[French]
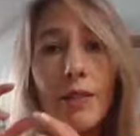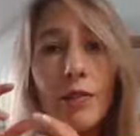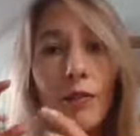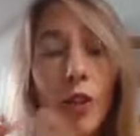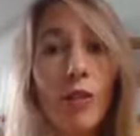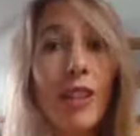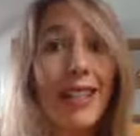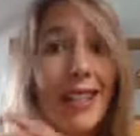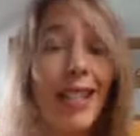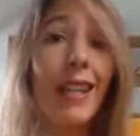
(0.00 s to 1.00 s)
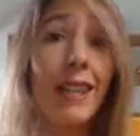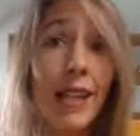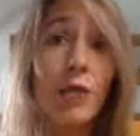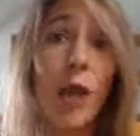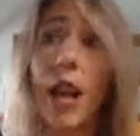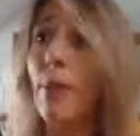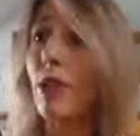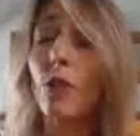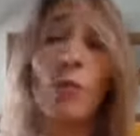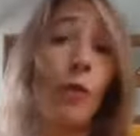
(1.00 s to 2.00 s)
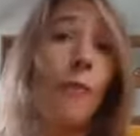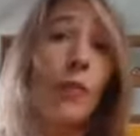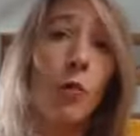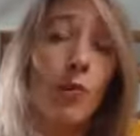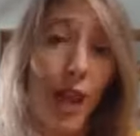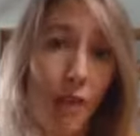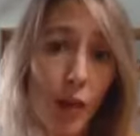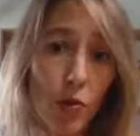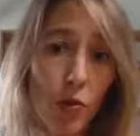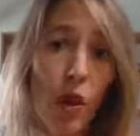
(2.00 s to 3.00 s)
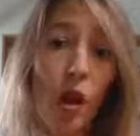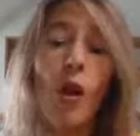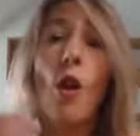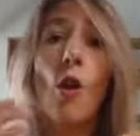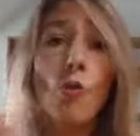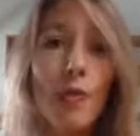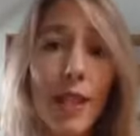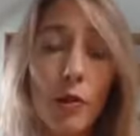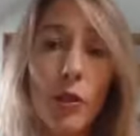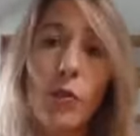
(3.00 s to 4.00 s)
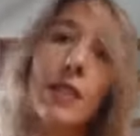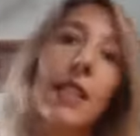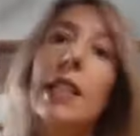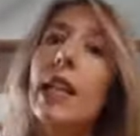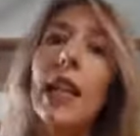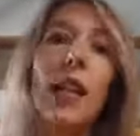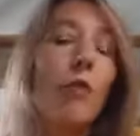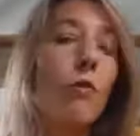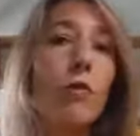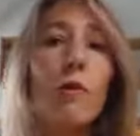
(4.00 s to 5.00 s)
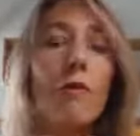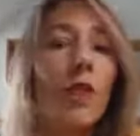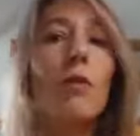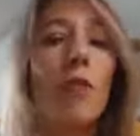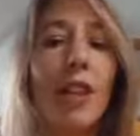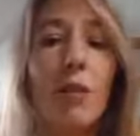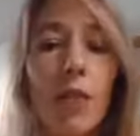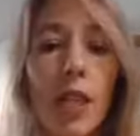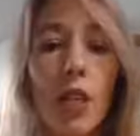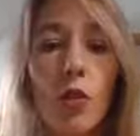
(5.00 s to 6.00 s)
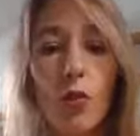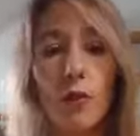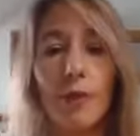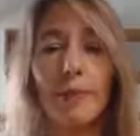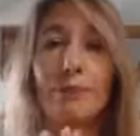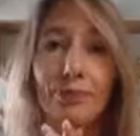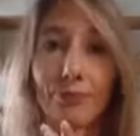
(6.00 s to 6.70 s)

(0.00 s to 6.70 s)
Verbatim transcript: vendre, c'est naturel à partir du moment où ça vient du cœur, où c'est authentique, où tu le fais d'une façon qui est juste.